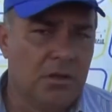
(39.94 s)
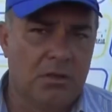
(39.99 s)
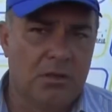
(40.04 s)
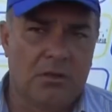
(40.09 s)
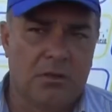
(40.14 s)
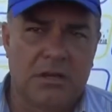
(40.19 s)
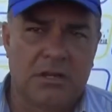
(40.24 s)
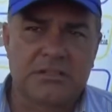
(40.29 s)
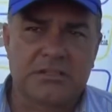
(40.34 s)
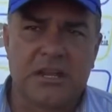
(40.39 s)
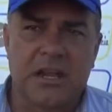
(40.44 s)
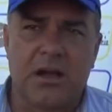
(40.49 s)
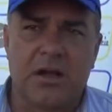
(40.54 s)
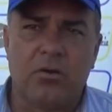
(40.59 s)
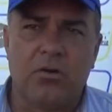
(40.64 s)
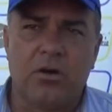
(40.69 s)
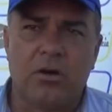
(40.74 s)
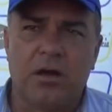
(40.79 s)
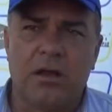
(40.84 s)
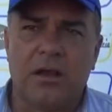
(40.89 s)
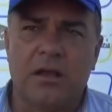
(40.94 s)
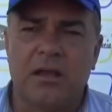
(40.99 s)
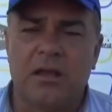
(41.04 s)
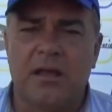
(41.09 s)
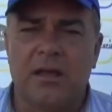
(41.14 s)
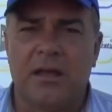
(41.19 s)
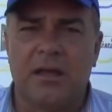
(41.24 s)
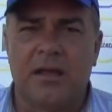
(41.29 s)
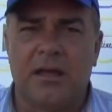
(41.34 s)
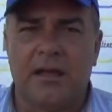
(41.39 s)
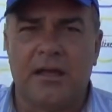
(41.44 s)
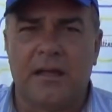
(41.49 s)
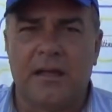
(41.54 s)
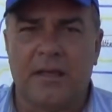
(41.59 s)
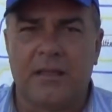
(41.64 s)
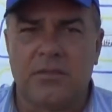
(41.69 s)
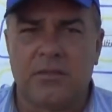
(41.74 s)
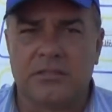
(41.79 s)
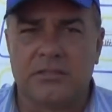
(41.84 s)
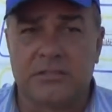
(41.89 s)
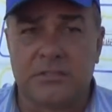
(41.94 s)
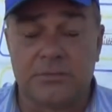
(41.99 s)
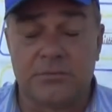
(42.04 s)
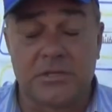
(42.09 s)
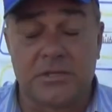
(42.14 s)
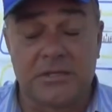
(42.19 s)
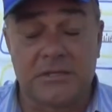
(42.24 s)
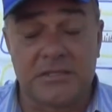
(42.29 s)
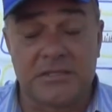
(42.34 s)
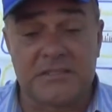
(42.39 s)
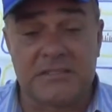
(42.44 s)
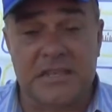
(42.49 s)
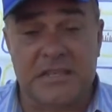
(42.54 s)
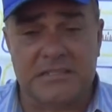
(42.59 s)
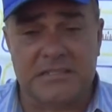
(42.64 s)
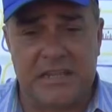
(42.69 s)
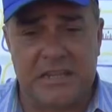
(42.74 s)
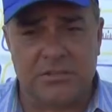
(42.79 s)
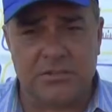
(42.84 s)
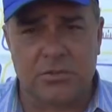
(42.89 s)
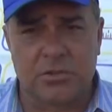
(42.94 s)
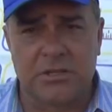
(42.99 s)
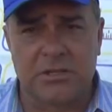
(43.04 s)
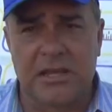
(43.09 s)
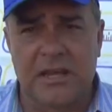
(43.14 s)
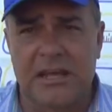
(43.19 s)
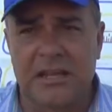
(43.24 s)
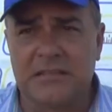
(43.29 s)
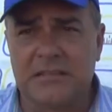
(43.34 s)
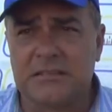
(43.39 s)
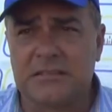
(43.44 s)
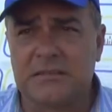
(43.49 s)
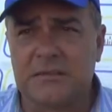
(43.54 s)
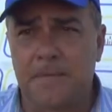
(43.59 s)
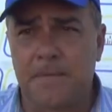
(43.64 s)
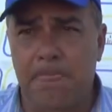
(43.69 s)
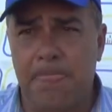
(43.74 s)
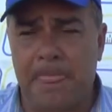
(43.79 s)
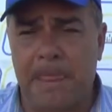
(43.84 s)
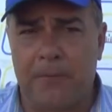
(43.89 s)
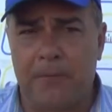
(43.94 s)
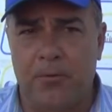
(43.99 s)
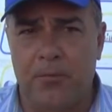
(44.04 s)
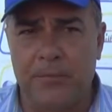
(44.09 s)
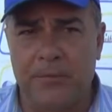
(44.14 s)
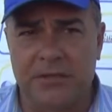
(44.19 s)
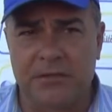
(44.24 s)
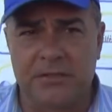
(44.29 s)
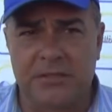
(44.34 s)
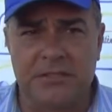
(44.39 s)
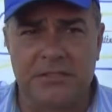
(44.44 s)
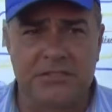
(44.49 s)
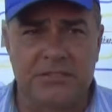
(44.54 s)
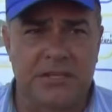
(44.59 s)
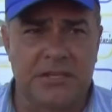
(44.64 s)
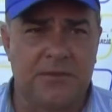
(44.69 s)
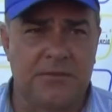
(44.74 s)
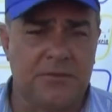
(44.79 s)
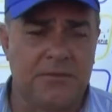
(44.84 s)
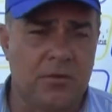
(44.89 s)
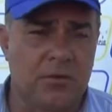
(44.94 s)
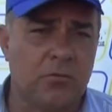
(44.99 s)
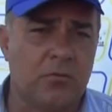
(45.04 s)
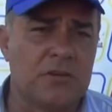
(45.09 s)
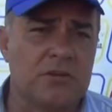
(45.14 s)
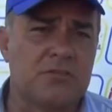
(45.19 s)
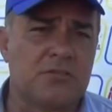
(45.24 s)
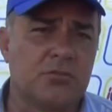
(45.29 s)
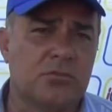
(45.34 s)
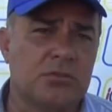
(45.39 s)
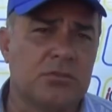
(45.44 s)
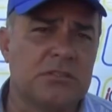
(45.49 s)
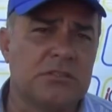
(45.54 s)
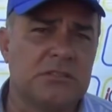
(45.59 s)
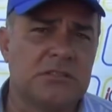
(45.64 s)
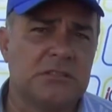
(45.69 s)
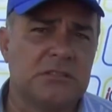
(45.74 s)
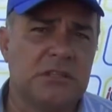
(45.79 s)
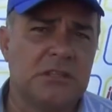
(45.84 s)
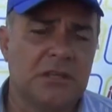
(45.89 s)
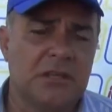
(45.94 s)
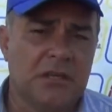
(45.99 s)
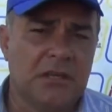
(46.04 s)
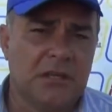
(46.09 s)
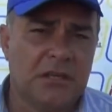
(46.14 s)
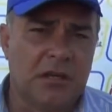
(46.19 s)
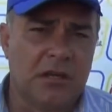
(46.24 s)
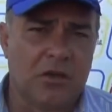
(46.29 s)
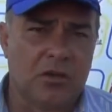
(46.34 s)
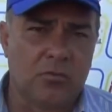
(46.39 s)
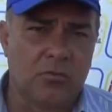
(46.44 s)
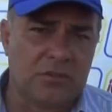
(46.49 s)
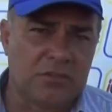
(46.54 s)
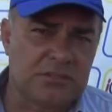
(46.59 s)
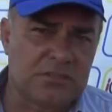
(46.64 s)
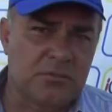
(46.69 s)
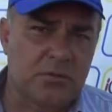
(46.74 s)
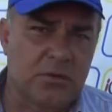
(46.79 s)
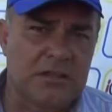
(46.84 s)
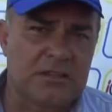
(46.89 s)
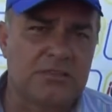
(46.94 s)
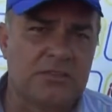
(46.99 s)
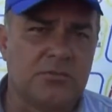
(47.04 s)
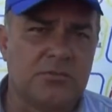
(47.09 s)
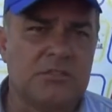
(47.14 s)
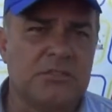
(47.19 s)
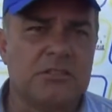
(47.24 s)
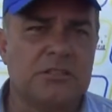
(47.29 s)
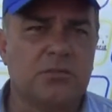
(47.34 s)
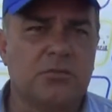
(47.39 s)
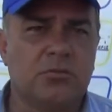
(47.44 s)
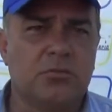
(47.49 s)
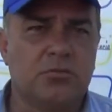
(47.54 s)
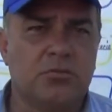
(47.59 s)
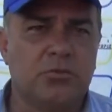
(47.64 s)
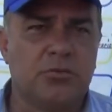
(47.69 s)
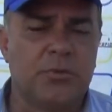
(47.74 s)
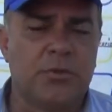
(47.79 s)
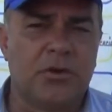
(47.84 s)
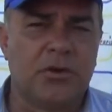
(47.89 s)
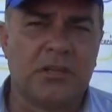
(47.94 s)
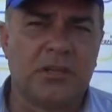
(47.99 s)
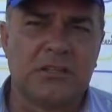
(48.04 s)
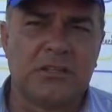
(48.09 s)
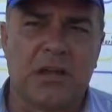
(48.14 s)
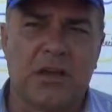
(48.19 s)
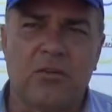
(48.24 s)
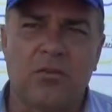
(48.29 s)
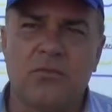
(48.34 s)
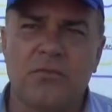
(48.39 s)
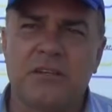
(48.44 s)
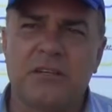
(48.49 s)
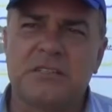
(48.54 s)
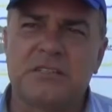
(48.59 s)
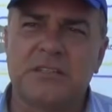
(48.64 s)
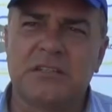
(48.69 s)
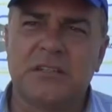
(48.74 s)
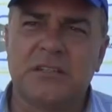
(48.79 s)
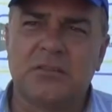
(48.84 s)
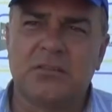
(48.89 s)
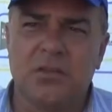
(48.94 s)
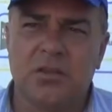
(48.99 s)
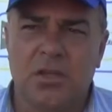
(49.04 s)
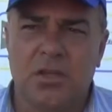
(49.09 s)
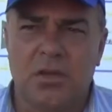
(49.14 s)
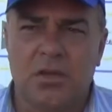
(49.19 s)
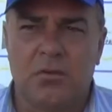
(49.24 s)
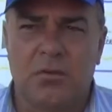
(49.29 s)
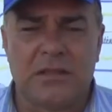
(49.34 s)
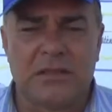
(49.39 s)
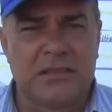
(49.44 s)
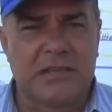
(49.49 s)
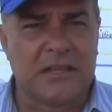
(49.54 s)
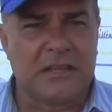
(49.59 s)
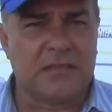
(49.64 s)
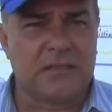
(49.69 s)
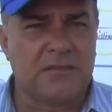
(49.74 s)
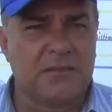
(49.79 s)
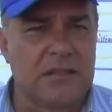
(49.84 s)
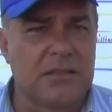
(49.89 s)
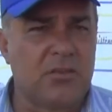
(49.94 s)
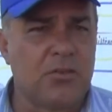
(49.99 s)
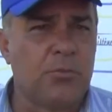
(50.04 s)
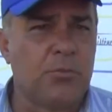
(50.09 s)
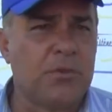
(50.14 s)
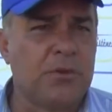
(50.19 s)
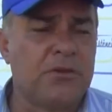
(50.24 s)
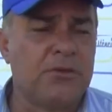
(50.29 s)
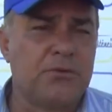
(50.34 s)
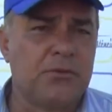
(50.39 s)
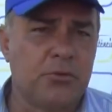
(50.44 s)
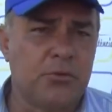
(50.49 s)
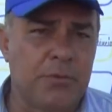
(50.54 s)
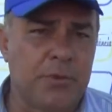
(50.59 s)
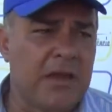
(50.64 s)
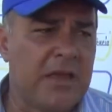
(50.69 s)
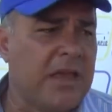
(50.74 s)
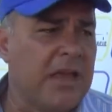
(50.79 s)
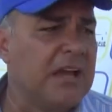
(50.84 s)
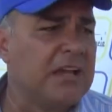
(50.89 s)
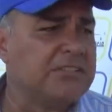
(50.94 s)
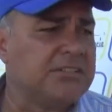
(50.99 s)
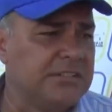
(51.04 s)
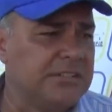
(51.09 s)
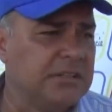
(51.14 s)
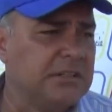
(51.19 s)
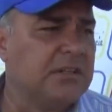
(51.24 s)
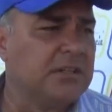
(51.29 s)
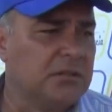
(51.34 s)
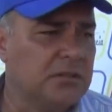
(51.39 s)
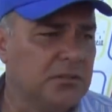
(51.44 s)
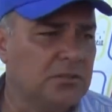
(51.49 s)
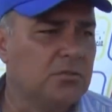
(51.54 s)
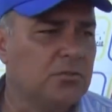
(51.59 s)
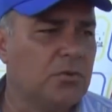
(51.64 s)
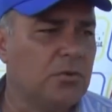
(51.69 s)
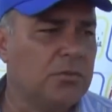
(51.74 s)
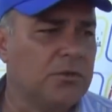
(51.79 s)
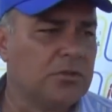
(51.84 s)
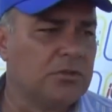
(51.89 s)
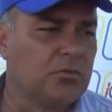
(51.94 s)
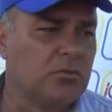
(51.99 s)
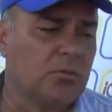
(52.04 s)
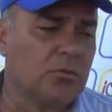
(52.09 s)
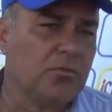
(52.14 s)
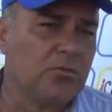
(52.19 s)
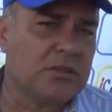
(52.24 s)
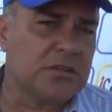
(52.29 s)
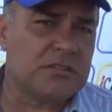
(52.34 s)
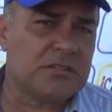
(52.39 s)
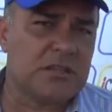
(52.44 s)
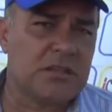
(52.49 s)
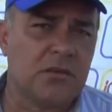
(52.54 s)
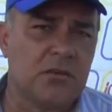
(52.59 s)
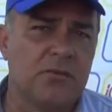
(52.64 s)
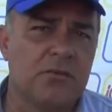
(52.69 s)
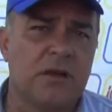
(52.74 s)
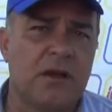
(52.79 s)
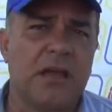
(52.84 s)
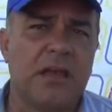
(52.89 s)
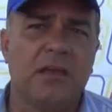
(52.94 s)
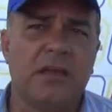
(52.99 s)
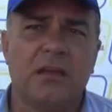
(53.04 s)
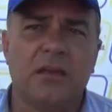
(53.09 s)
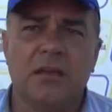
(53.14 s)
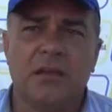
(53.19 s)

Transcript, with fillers: Eu acho que agora nós temos ainda 17 rodadas. Né? É momento da gente rever algumas coisas, algumas situações dentro do grupo, é alguém está conversando, o atleta que vai ter o perfil para reagir num momento como esse, quem não vai.